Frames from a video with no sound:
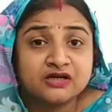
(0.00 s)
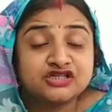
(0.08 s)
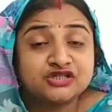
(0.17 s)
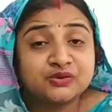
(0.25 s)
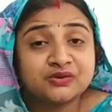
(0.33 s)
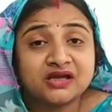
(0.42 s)

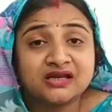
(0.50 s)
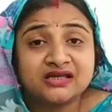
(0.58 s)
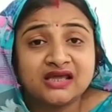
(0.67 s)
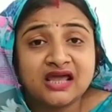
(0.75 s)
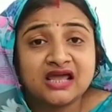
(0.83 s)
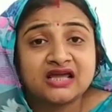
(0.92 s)
ইষ্টকে
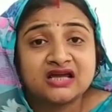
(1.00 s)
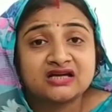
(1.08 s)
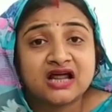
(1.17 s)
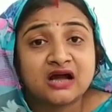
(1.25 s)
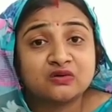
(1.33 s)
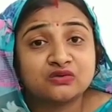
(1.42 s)
নিয়ে
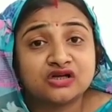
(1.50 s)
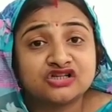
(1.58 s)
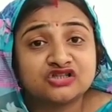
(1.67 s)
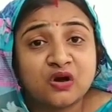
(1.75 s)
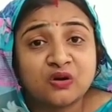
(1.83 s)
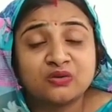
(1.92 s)

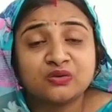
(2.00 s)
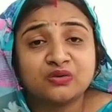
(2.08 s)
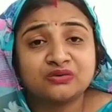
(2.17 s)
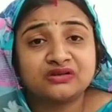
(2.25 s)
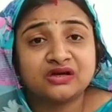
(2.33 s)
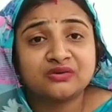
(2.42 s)
ঠাকুরকে স্মরণ
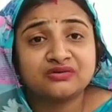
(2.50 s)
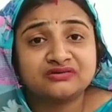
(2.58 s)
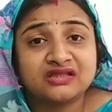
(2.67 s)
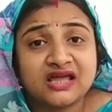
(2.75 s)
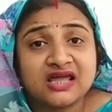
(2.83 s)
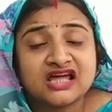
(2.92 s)
করতে
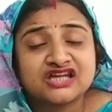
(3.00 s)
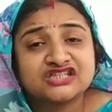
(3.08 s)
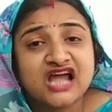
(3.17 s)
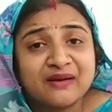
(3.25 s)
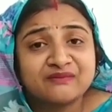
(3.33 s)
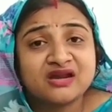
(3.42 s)
করতে
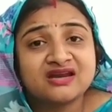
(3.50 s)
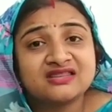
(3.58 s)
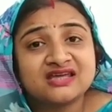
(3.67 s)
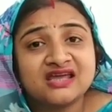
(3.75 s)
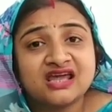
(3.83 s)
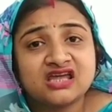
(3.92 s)
সামনের
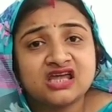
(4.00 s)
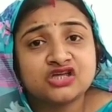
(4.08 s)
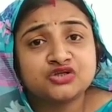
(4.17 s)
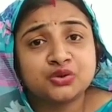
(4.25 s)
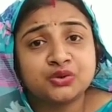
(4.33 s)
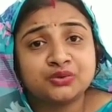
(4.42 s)
দিকে
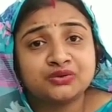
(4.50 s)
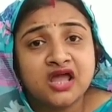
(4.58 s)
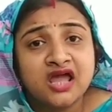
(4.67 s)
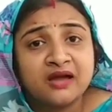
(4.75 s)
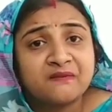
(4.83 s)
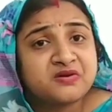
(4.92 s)
এগিয়ে চলুন
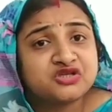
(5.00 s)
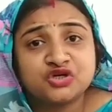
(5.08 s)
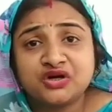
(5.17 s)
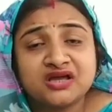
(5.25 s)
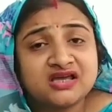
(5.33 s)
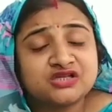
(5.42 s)

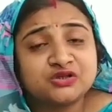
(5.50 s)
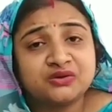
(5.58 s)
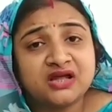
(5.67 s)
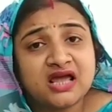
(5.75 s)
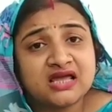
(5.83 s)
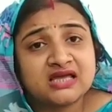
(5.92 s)
পিছনে কিছু
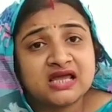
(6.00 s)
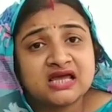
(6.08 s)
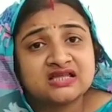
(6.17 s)
নেই